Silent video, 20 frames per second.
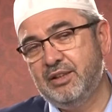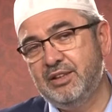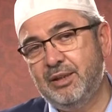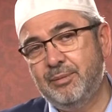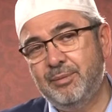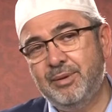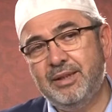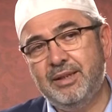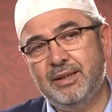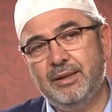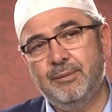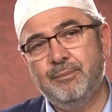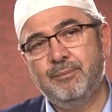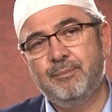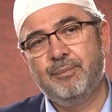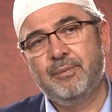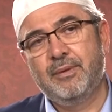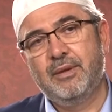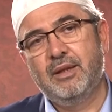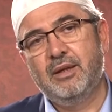Demek ki
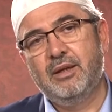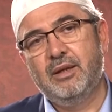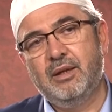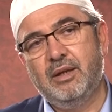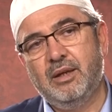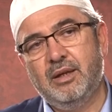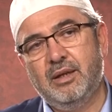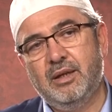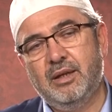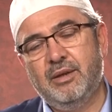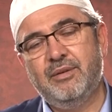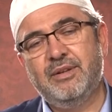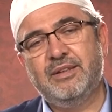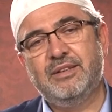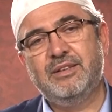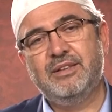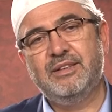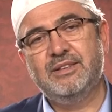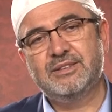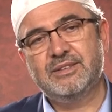evet
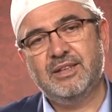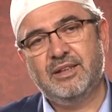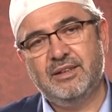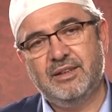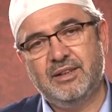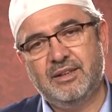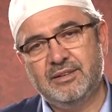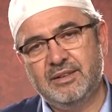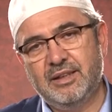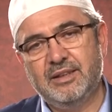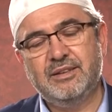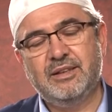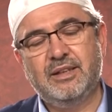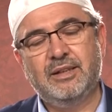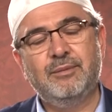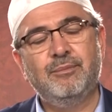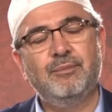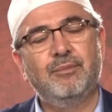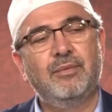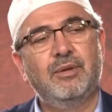insanlardan
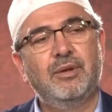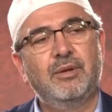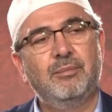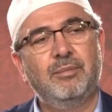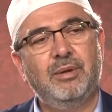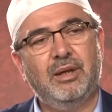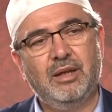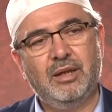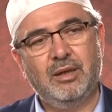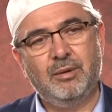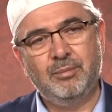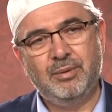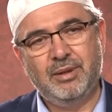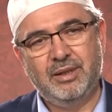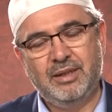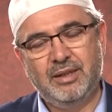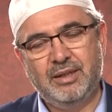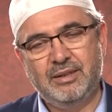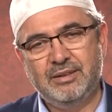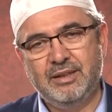da
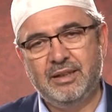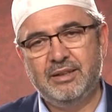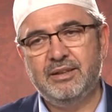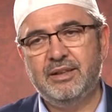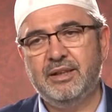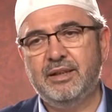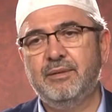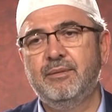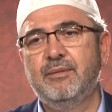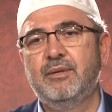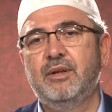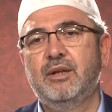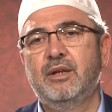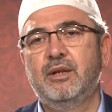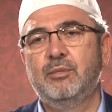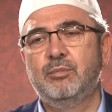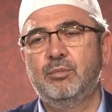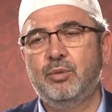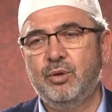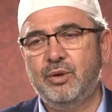peygamberlerden de
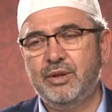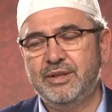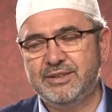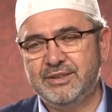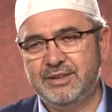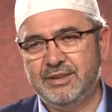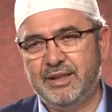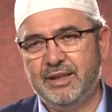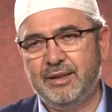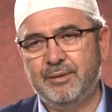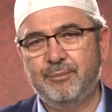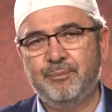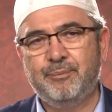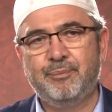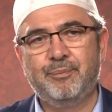böylesine